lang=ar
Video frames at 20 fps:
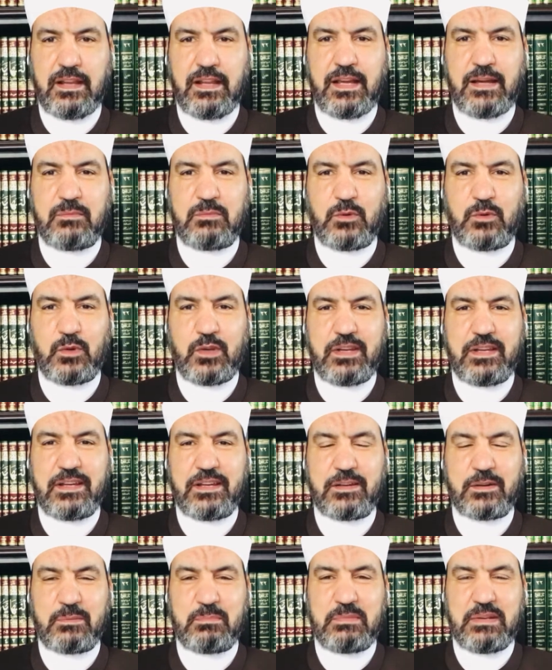الحمد
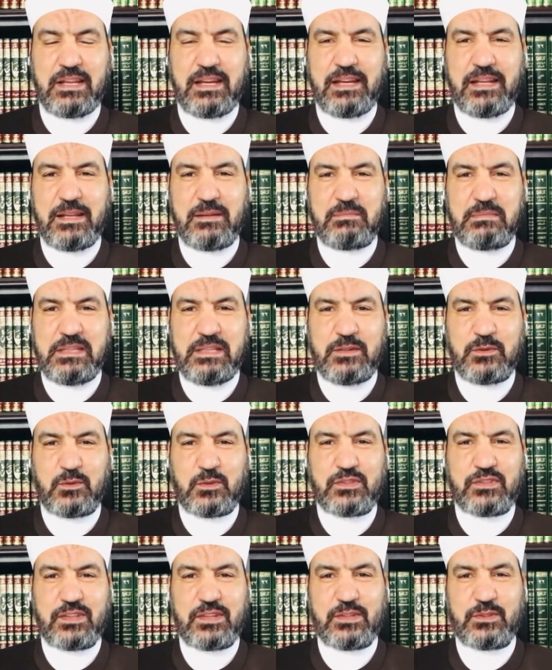لله رب العالمين
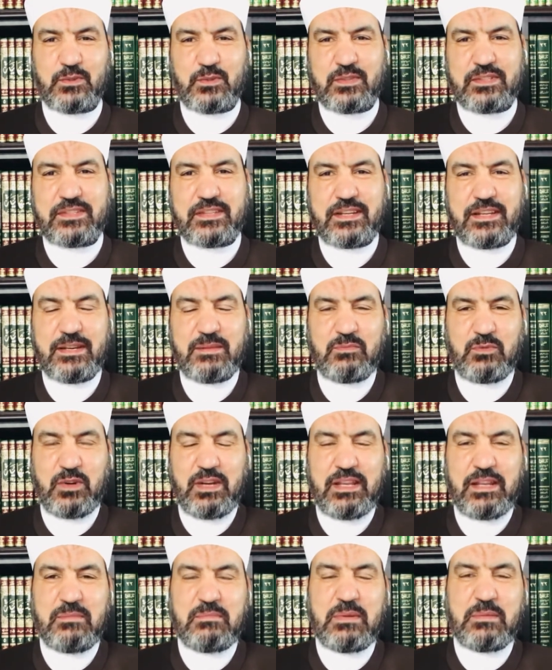والصلاة والسلام
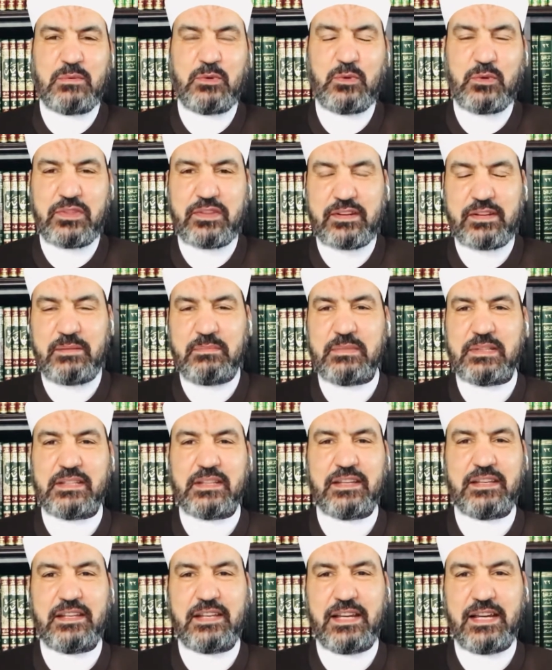على المبعوث رحمة
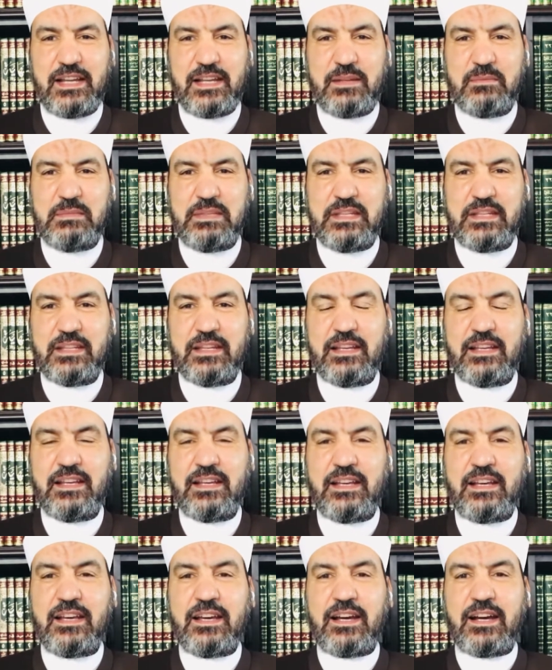للعالمين
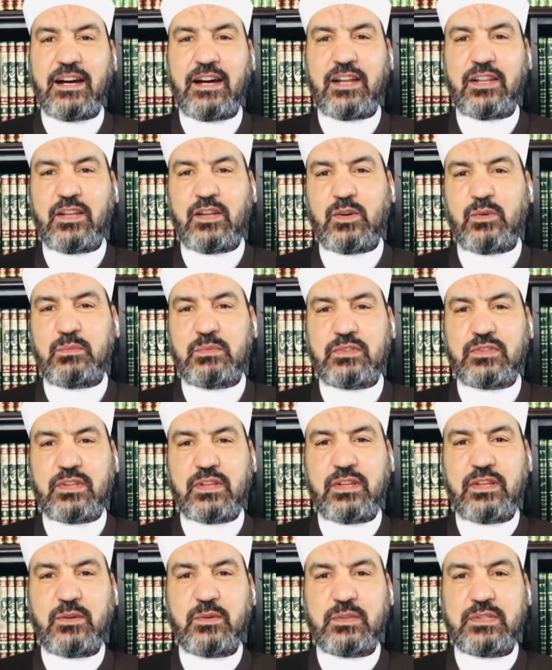اللهم
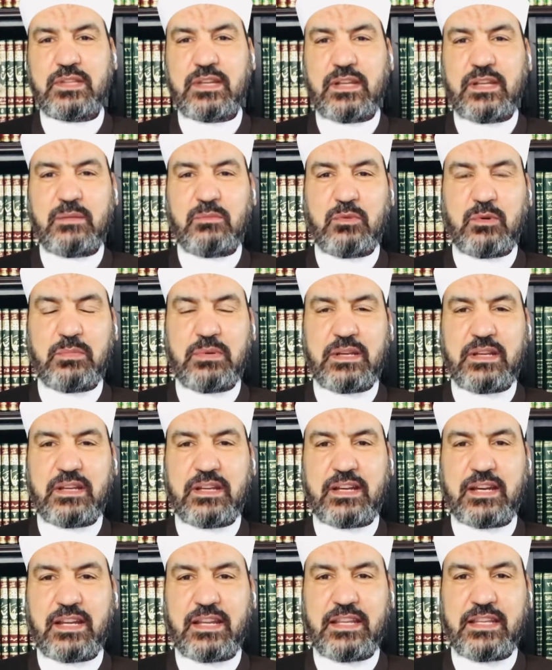صل وسلم
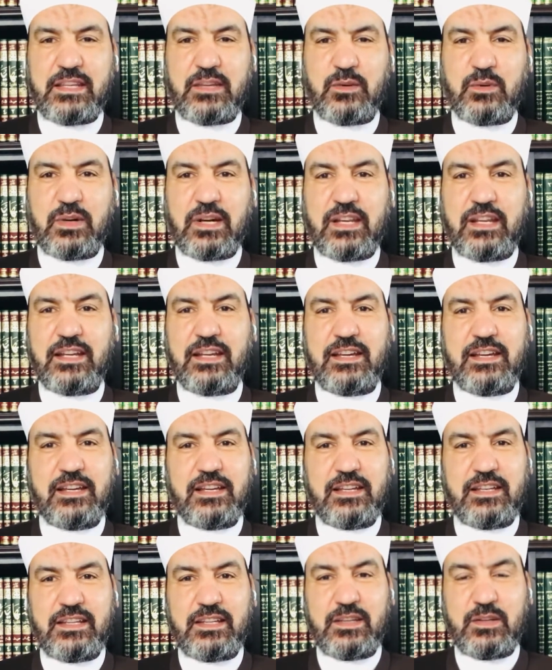وبارك عليه وعلى
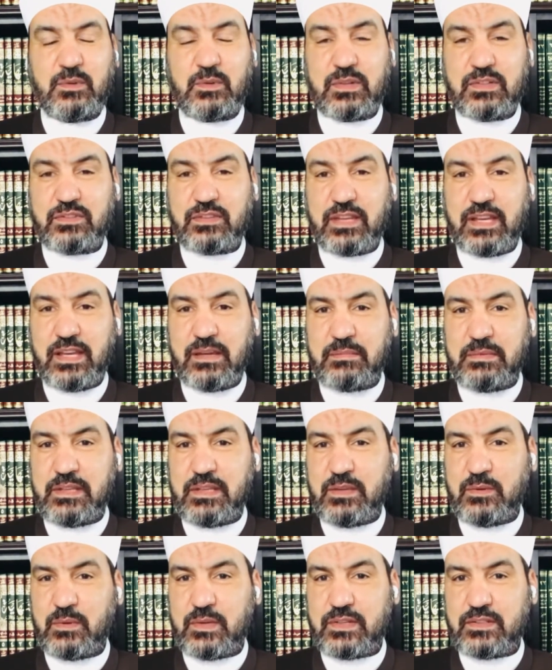آله
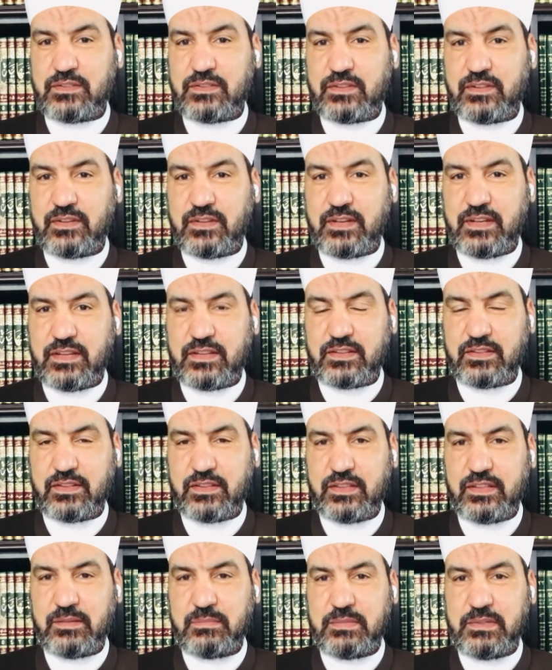وأصحابه وأنصاره
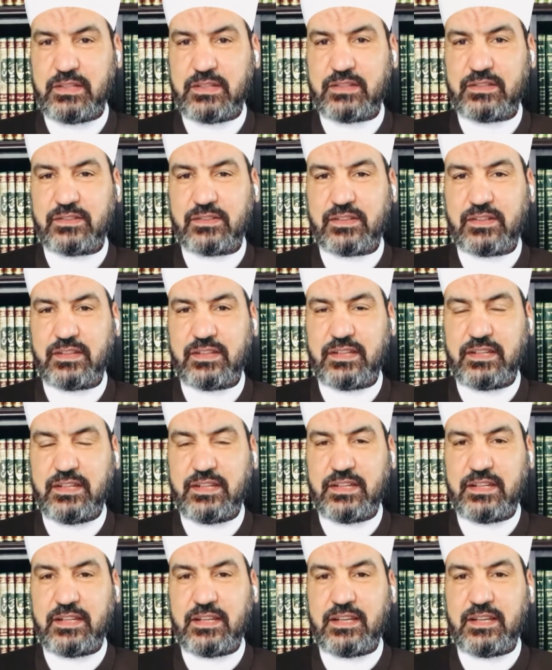الطيبين الطاهرين